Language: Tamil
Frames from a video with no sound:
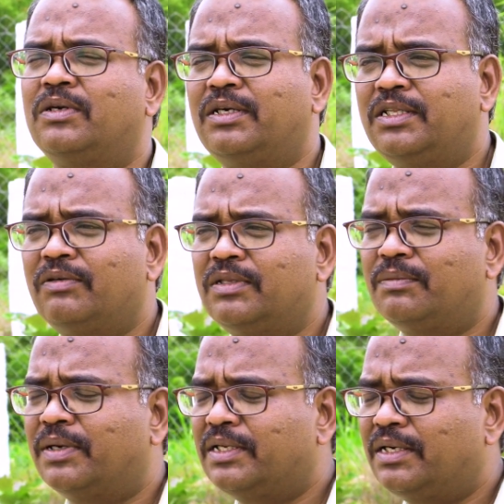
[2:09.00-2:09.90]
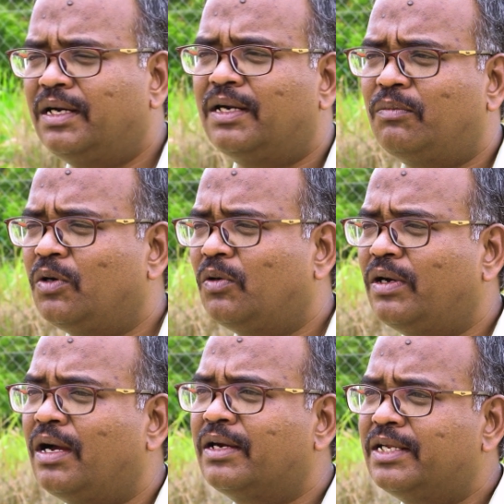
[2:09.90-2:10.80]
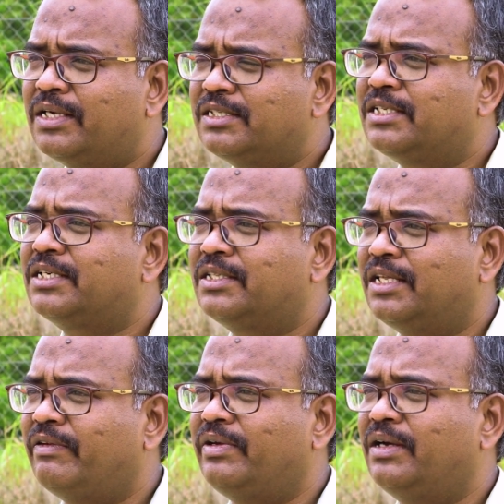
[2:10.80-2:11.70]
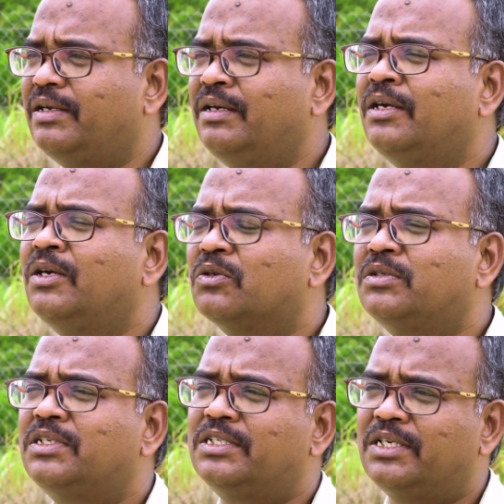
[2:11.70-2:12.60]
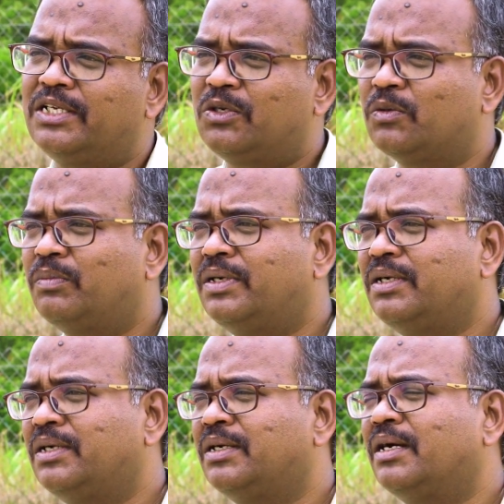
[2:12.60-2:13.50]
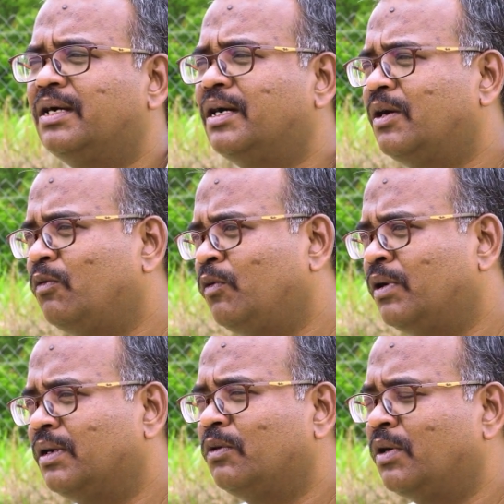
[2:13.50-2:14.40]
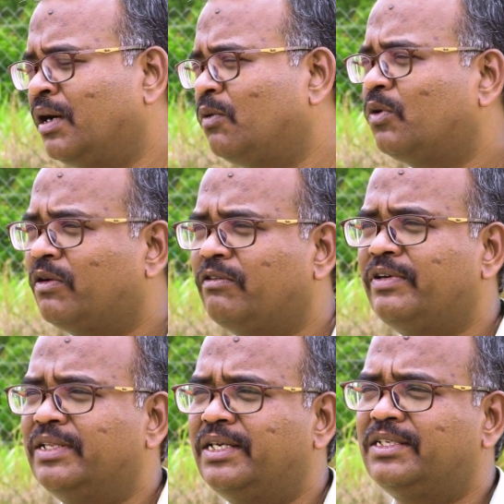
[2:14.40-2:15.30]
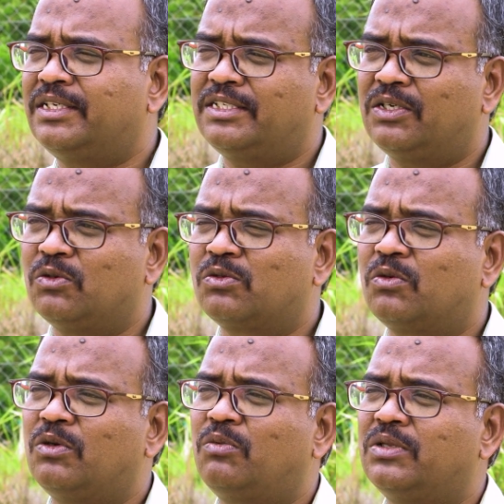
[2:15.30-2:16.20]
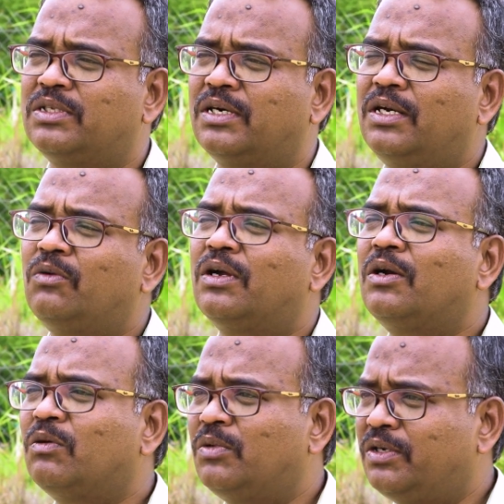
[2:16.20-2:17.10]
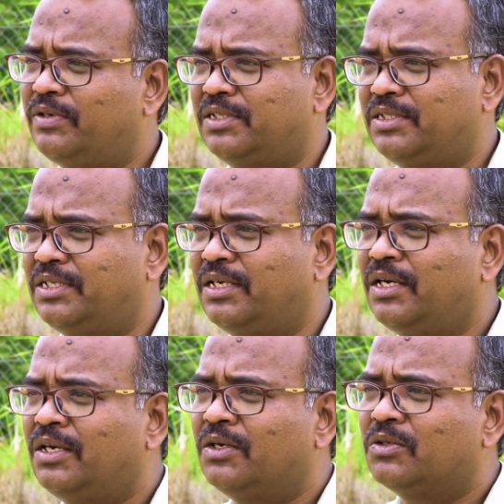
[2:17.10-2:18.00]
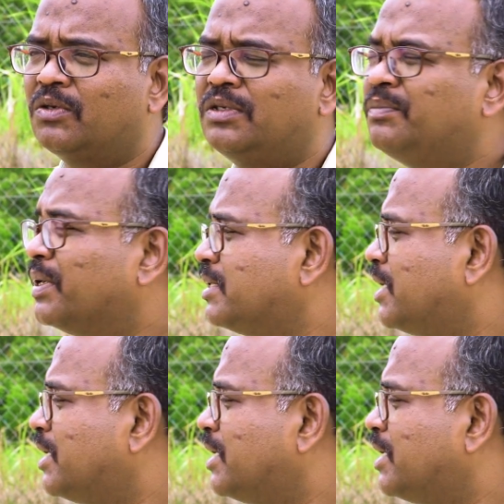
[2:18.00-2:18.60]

ஸோ இது வந்து பார்த்தீங்கன்னா நம்மளோட அக்ரிகல்ச்சருக்கு தேவையான ஸோ சின்ன சின்ன எக்யூப்மெண்ட்டு உரம் விதை சின்ன சின்ன டூல்ஸ் கொண்டு போகிறதுக்கான ஒரு ஆட்டோமோட்டிவ் இண்டஸ்ட்ரி ஸோ இப்போ அந்த